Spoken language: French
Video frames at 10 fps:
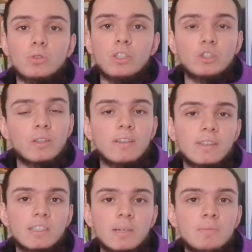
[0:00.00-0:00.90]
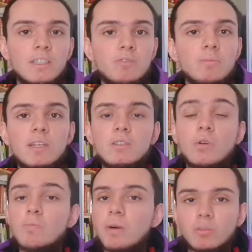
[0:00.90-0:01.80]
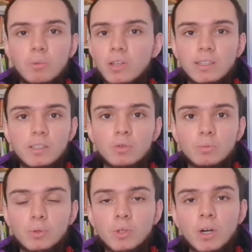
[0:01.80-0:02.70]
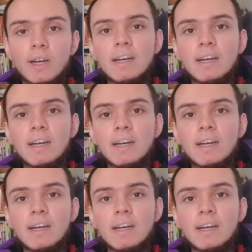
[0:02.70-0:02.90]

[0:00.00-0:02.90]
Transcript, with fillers: les gens de la 5ème div, mais qui veulent pas se prendre la tête non plus.